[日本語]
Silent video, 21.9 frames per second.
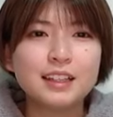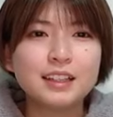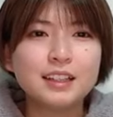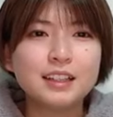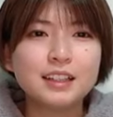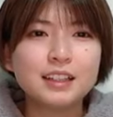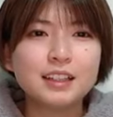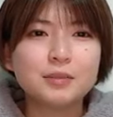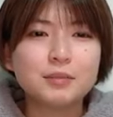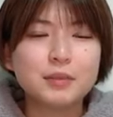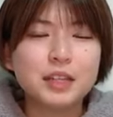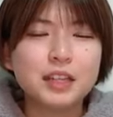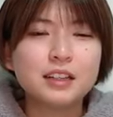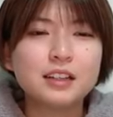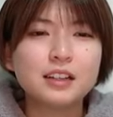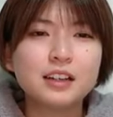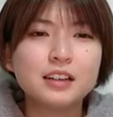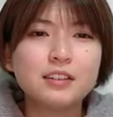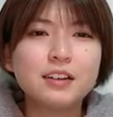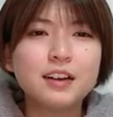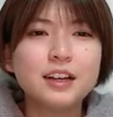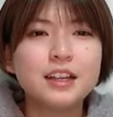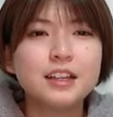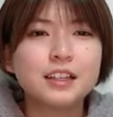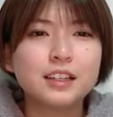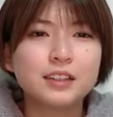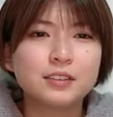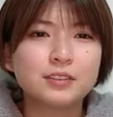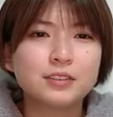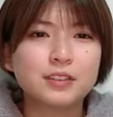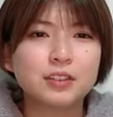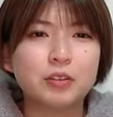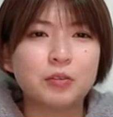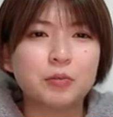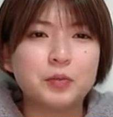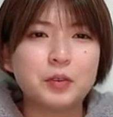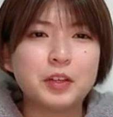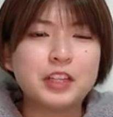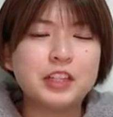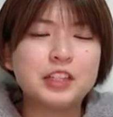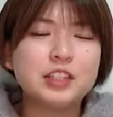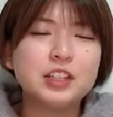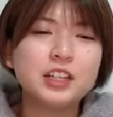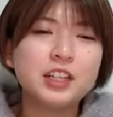リリカみんな可愛いけど
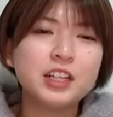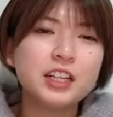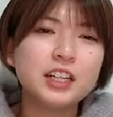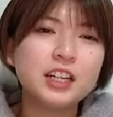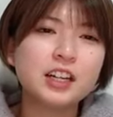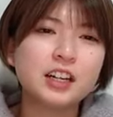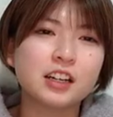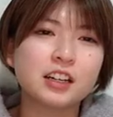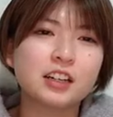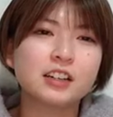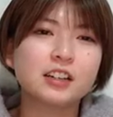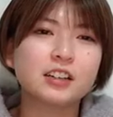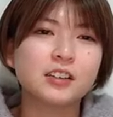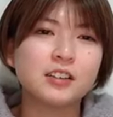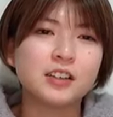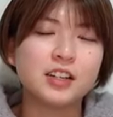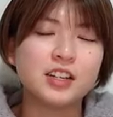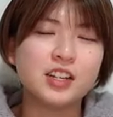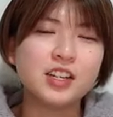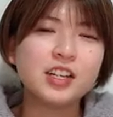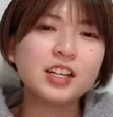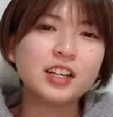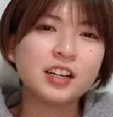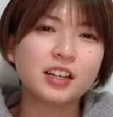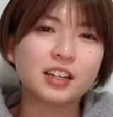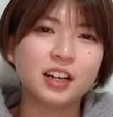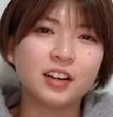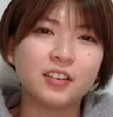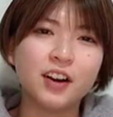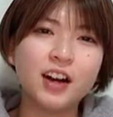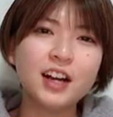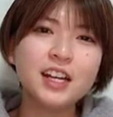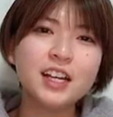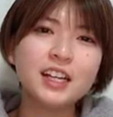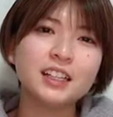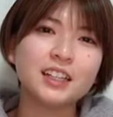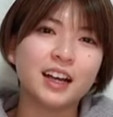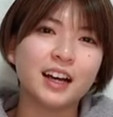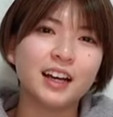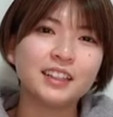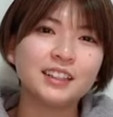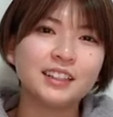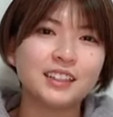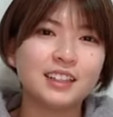めっちゃリリカリリカ可愛い
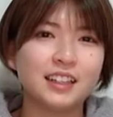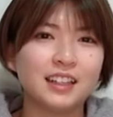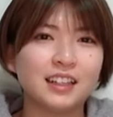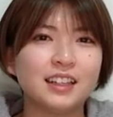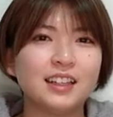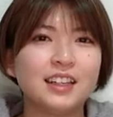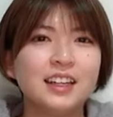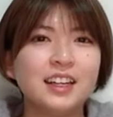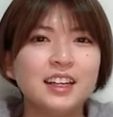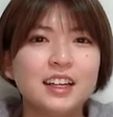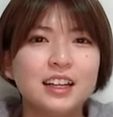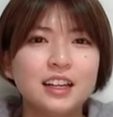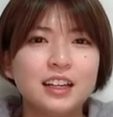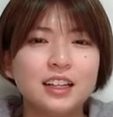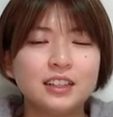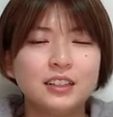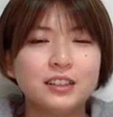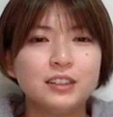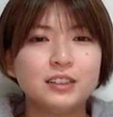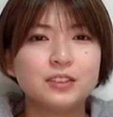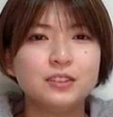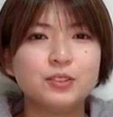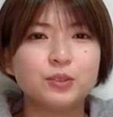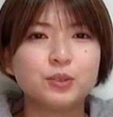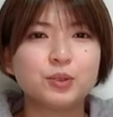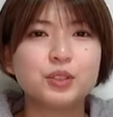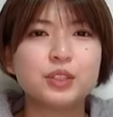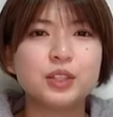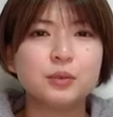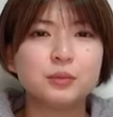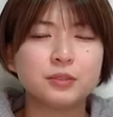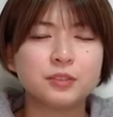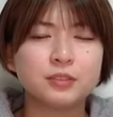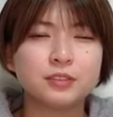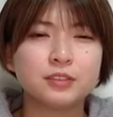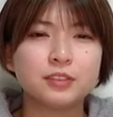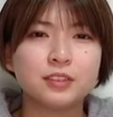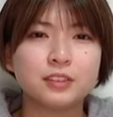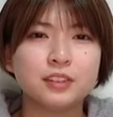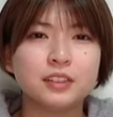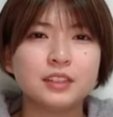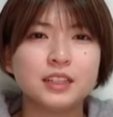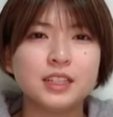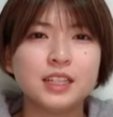なってどうしても
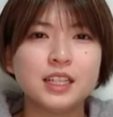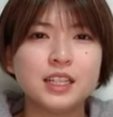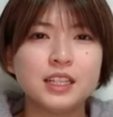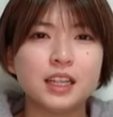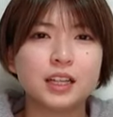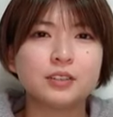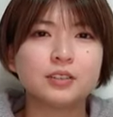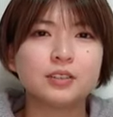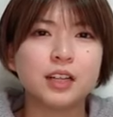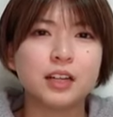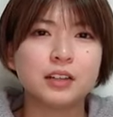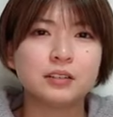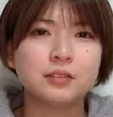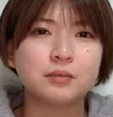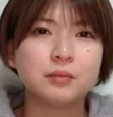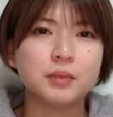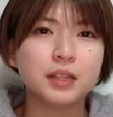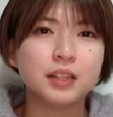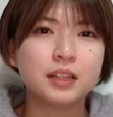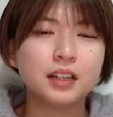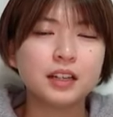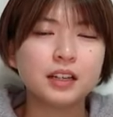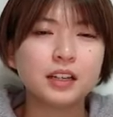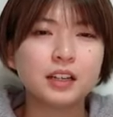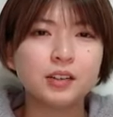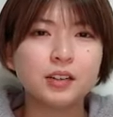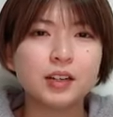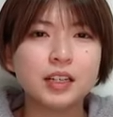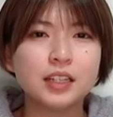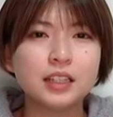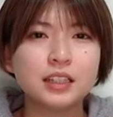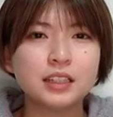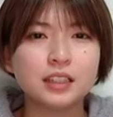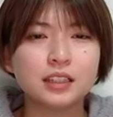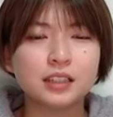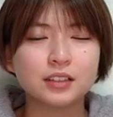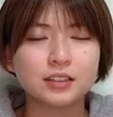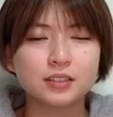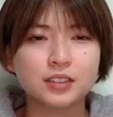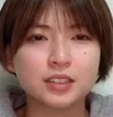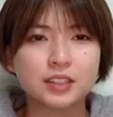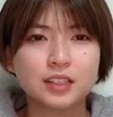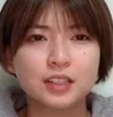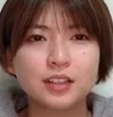言いたくなるみんな可愛いんだけ
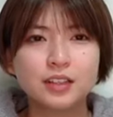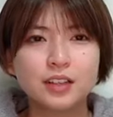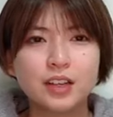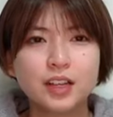どさ